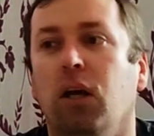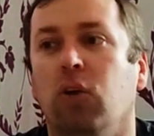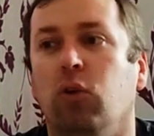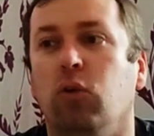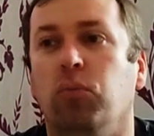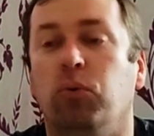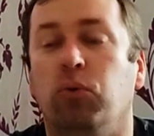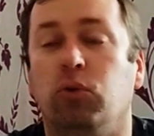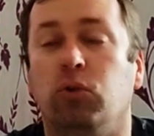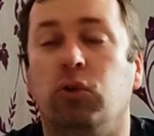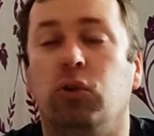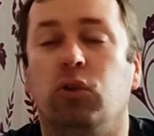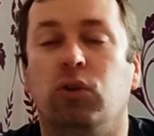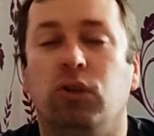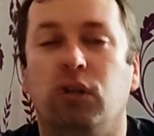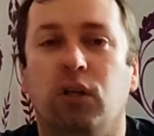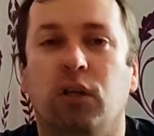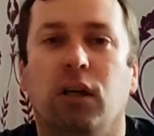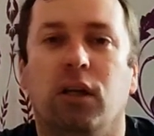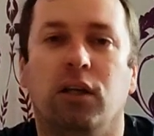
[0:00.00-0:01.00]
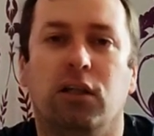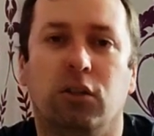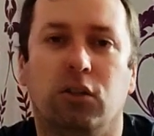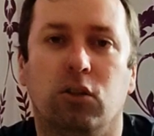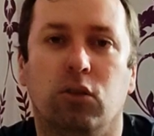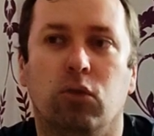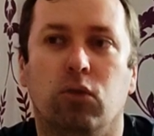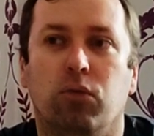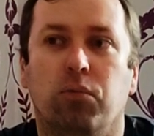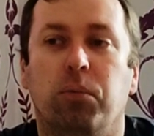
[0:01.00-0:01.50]
Ну, плюс еще ей,
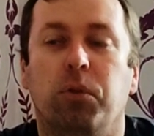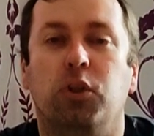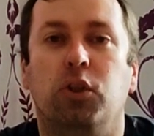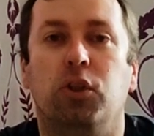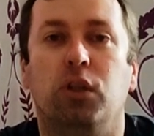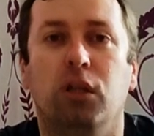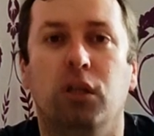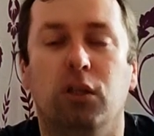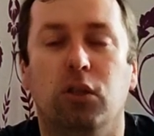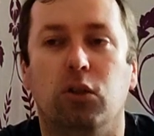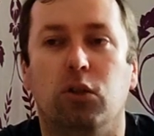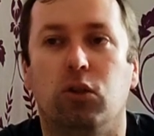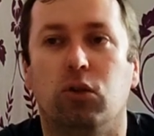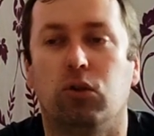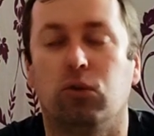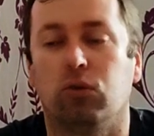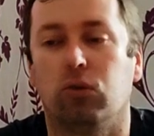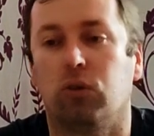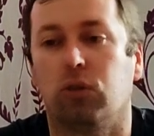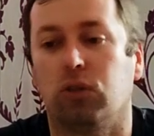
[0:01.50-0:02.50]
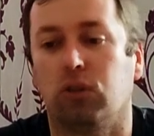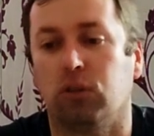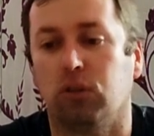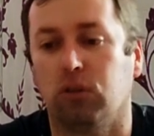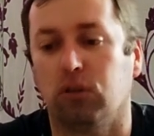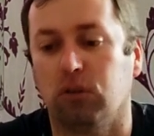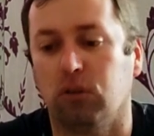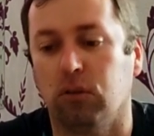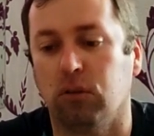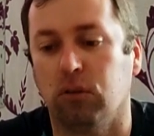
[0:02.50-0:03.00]
конечно, он впечатлил еще, он
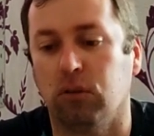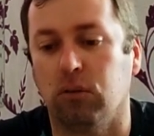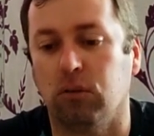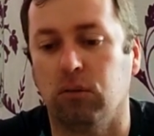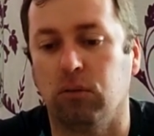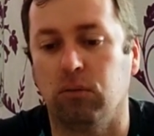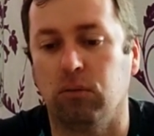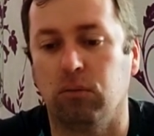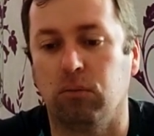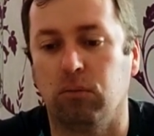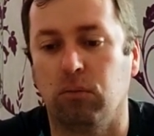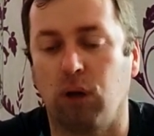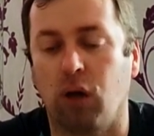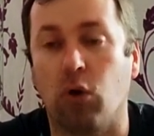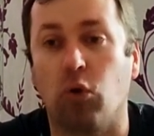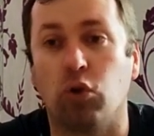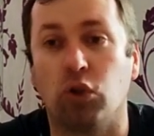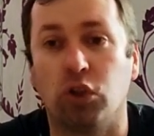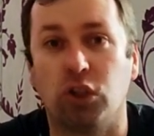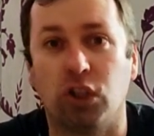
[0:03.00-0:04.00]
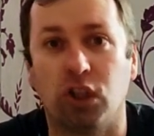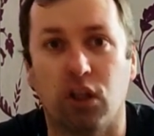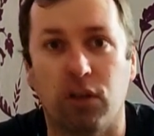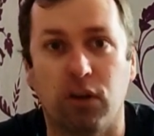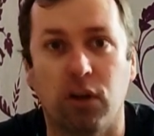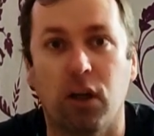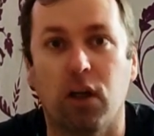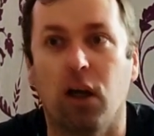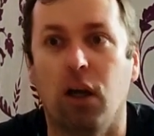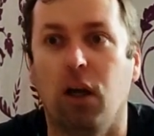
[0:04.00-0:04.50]
же э, хороший
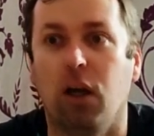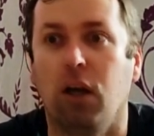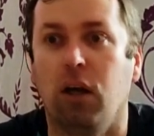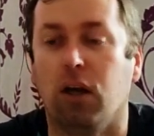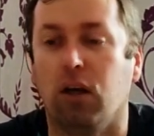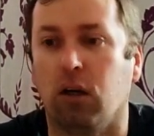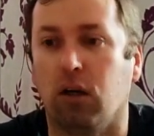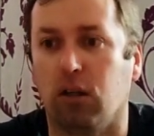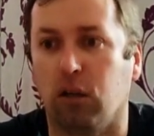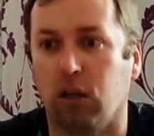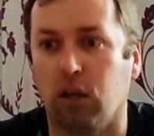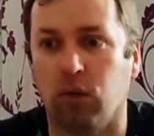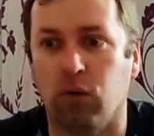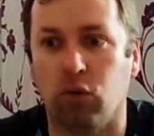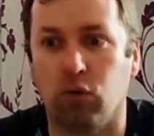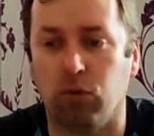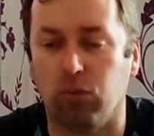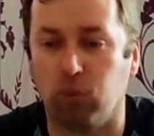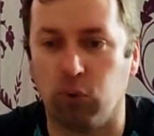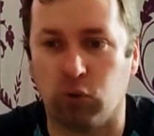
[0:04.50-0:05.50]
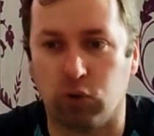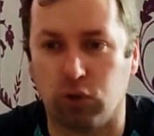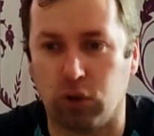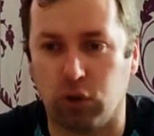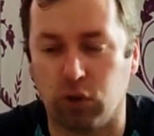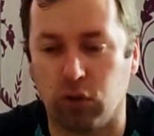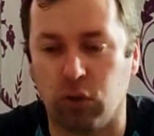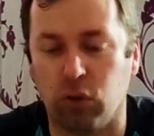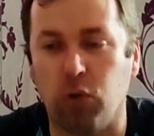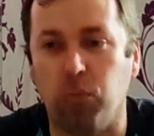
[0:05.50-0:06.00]
человек как таковой, плюс
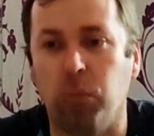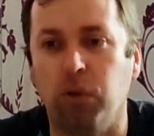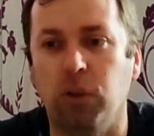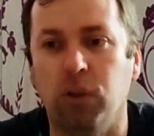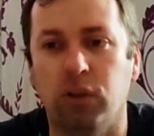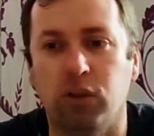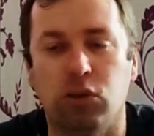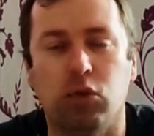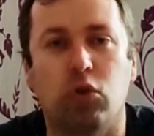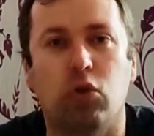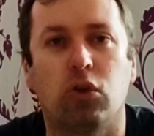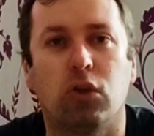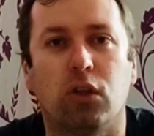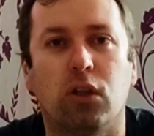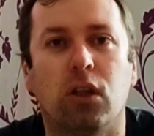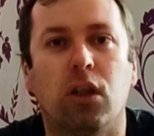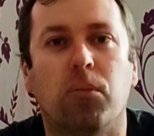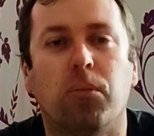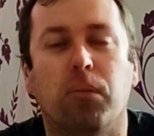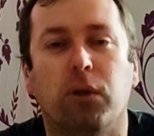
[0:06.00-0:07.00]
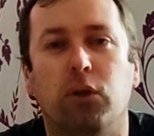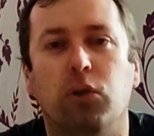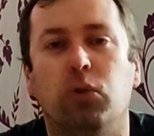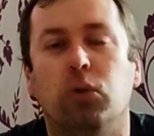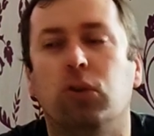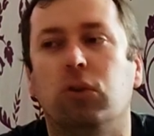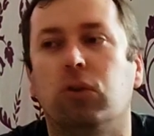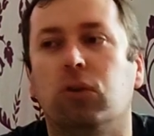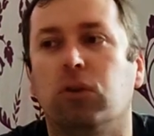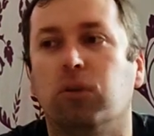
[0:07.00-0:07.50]
еще влюбилась, ну, что-то она там
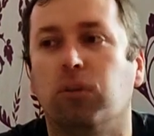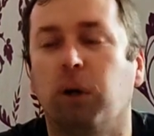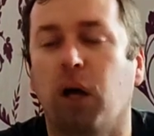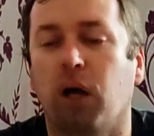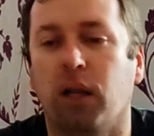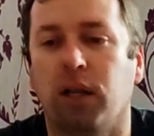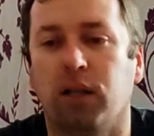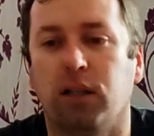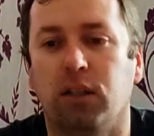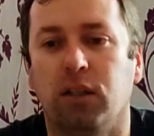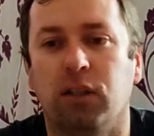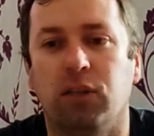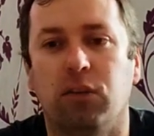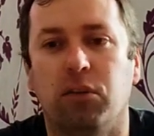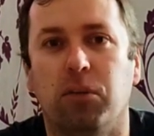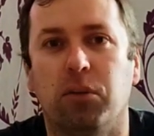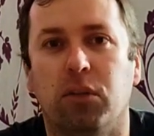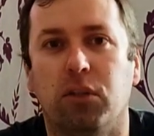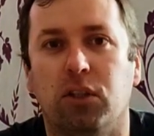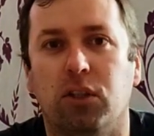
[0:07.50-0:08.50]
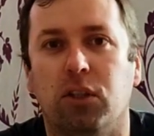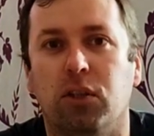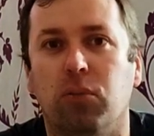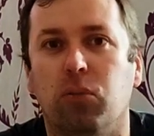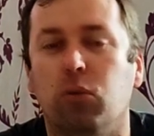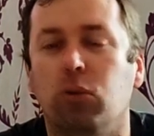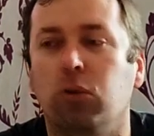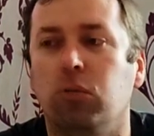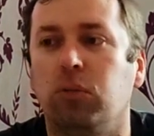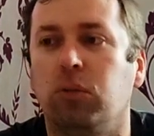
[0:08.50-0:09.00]
почувствовала. Мы как раз за их взаимоотношения
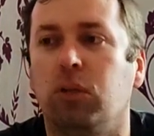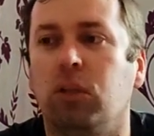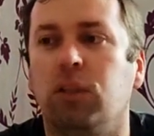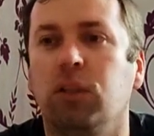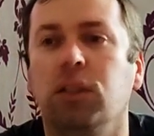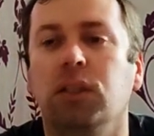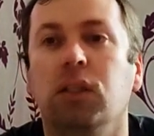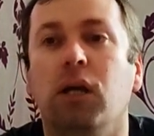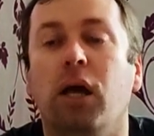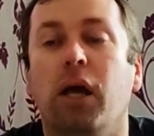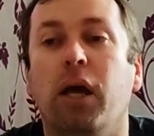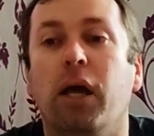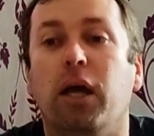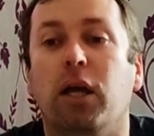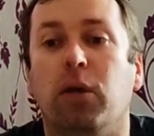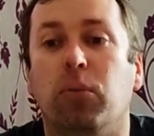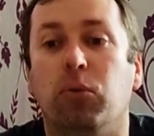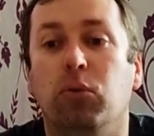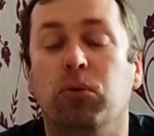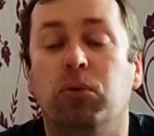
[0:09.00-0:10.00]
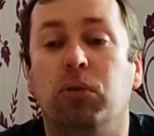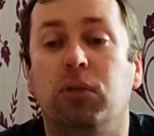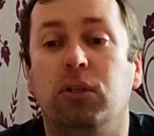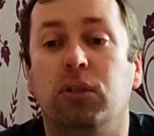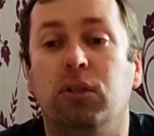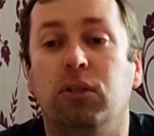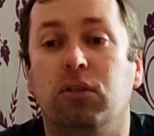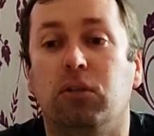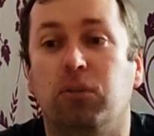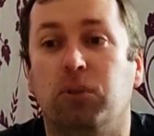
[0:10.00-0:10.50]
будем следить, и будем
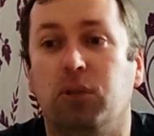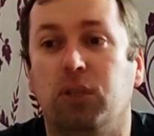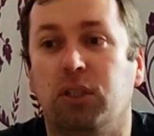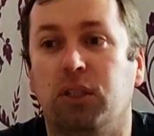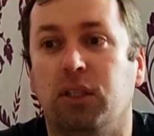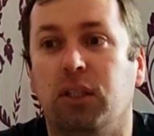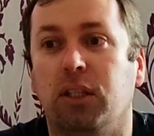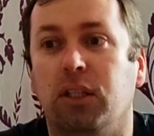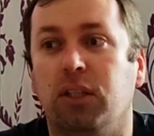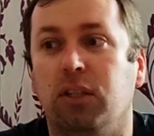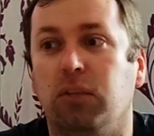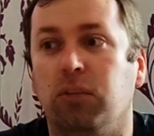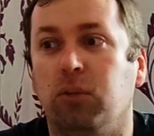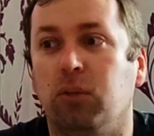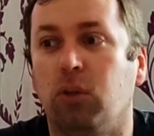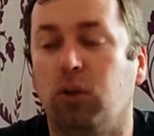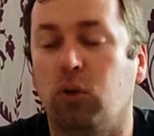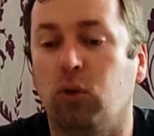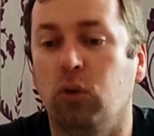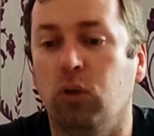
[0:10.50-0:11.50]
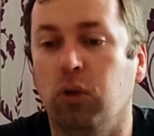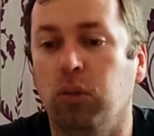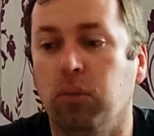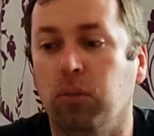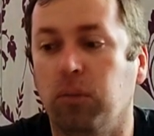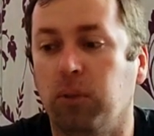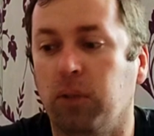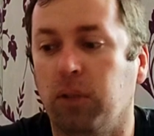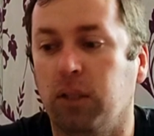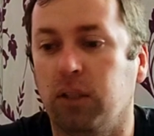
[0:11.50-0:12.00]
следить вообще за этим
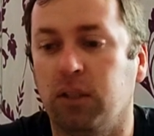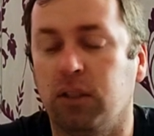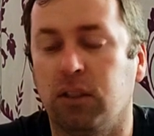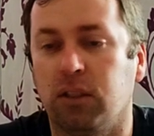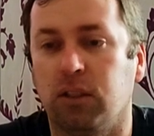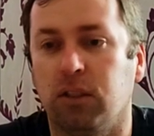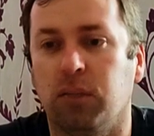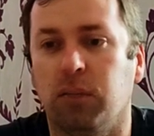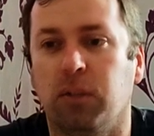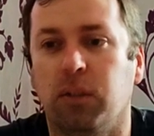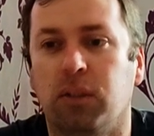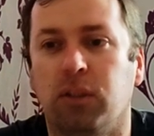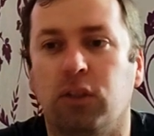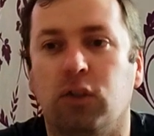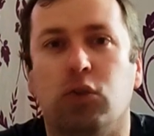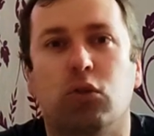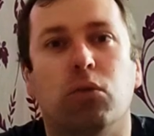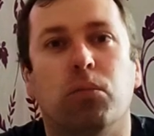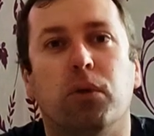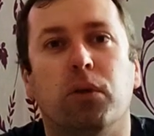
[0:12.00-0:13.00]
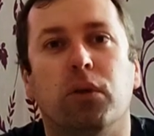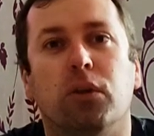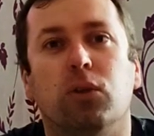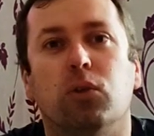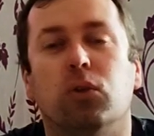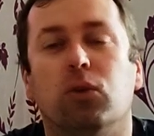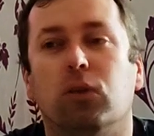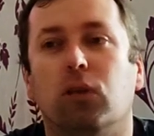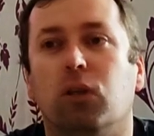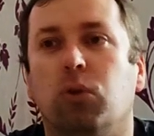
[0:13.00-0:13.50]
героем, пытаться разобраться, что
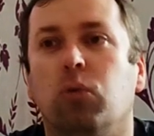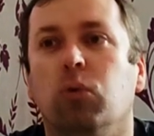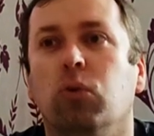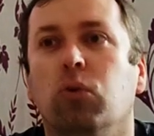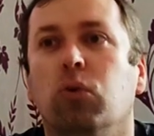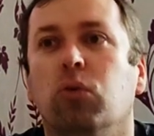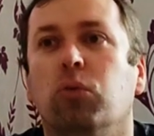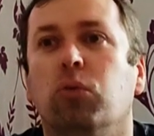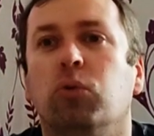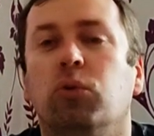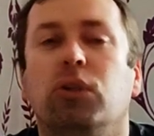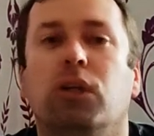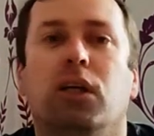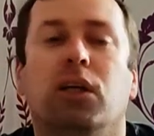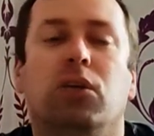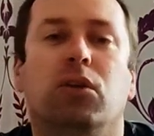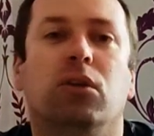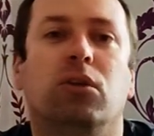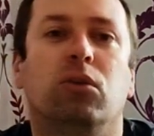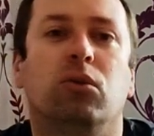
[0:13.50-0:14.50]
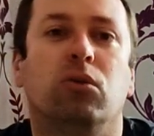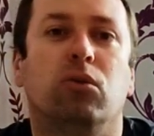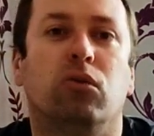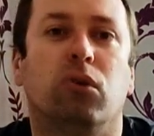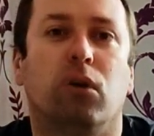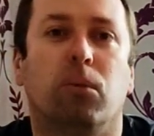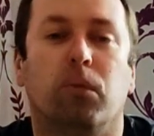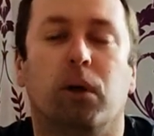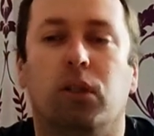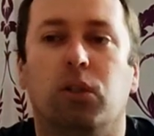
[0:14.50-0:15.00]
происходит, откуда он получает эту
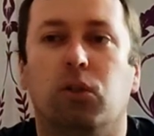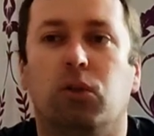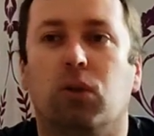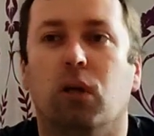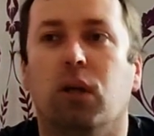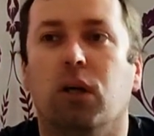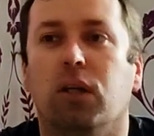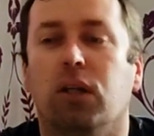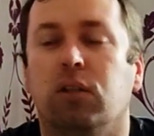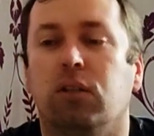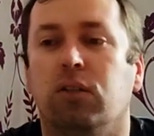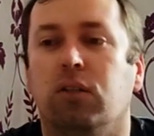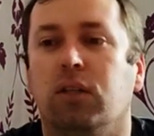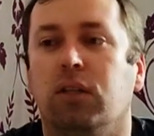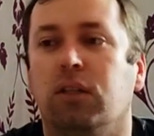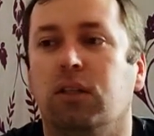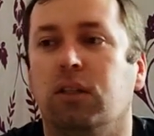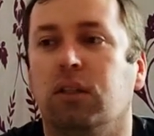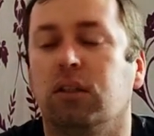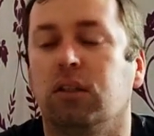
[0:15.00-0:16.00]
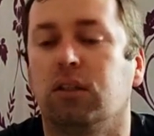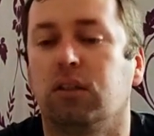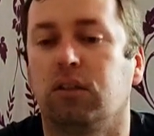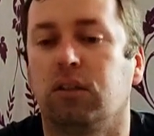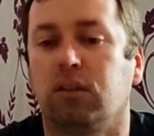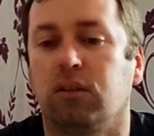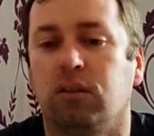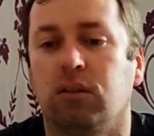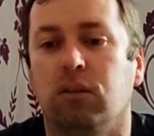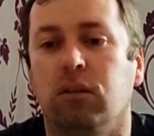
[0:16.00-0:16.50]
информацию, как это связано
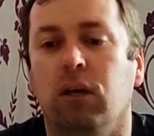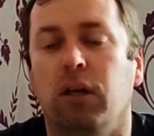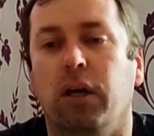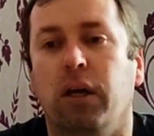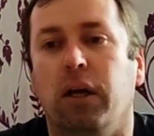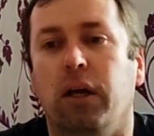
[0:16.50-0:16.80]
с